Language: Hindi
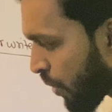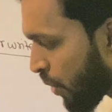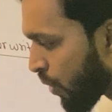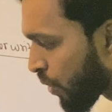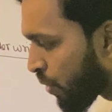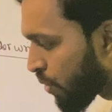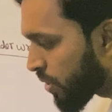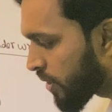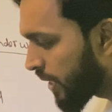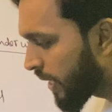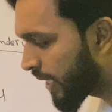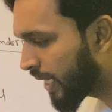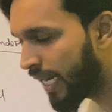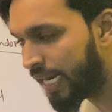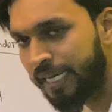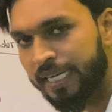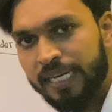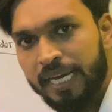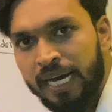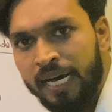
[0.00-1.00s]
लोगों को उसने क्या
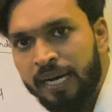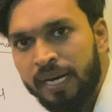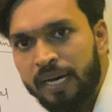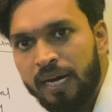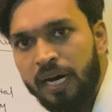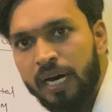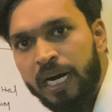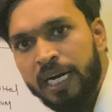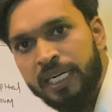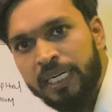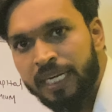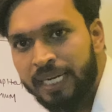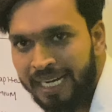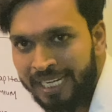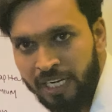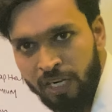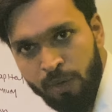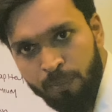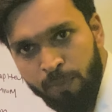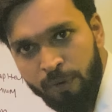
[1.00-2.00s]
किया अंडर
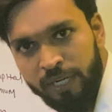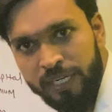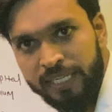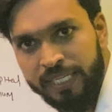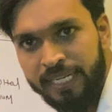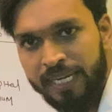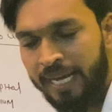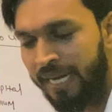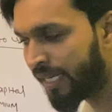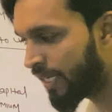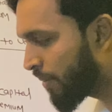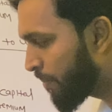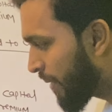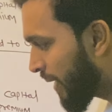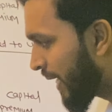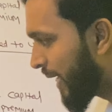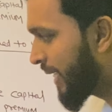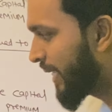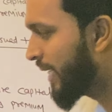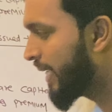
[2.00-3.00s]
राइटर अपॉइंट किया कि
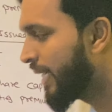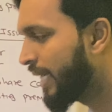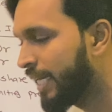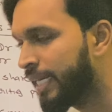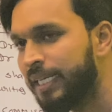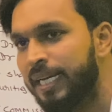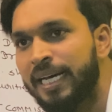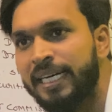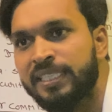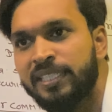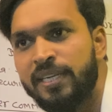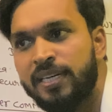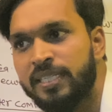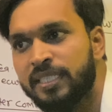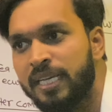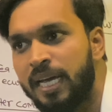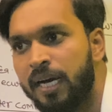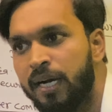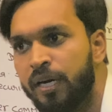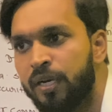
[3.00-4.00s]
मेरा ये एक लाख शेयर्स
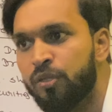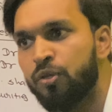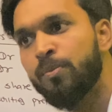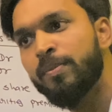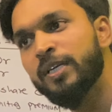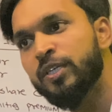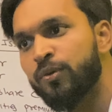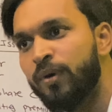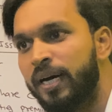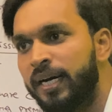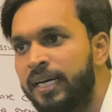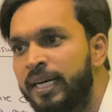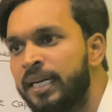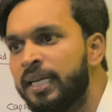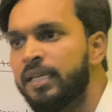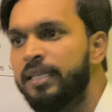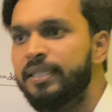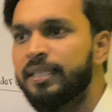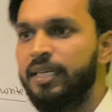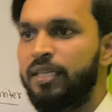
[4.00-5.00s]
क्या कर दो बेचवा कर
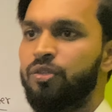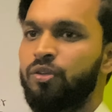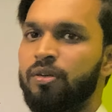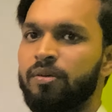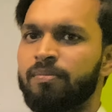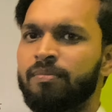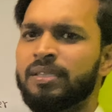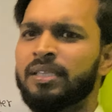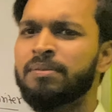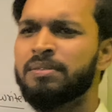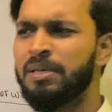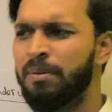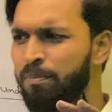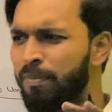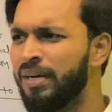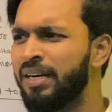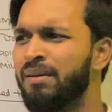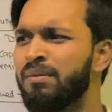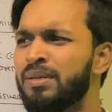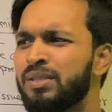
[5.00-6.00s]
दे दो मतलब
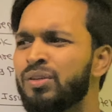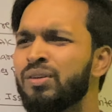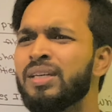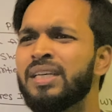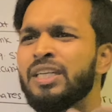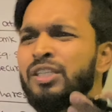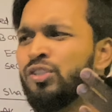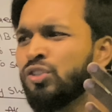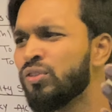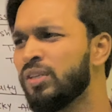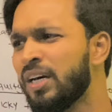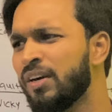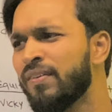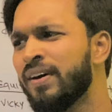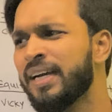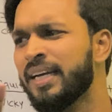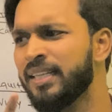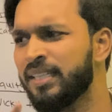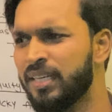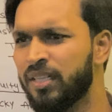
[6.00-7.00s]
सिंपल टर्म में तो इश्यू
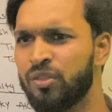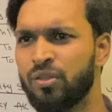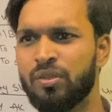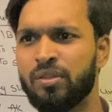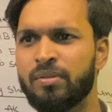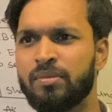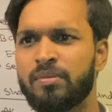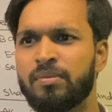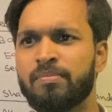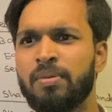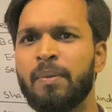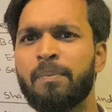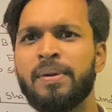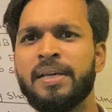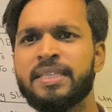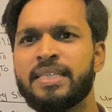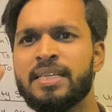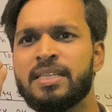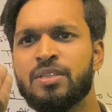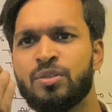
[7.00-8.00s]
करवा के दे दो
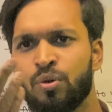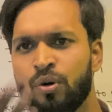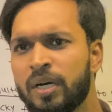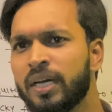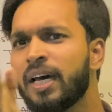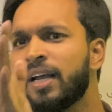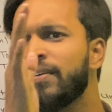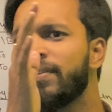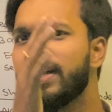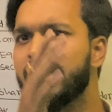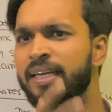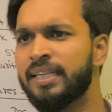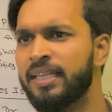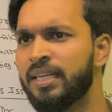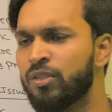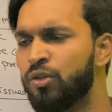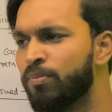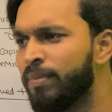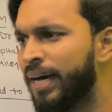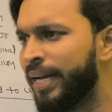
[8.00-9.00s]
पब्लिक से सोल्ड करवा के
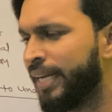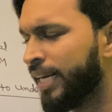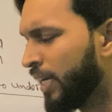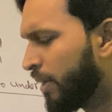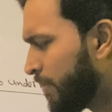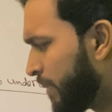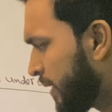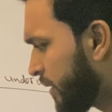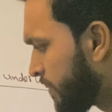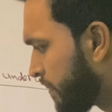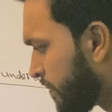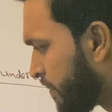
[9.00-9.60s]
दे दो मार्केट में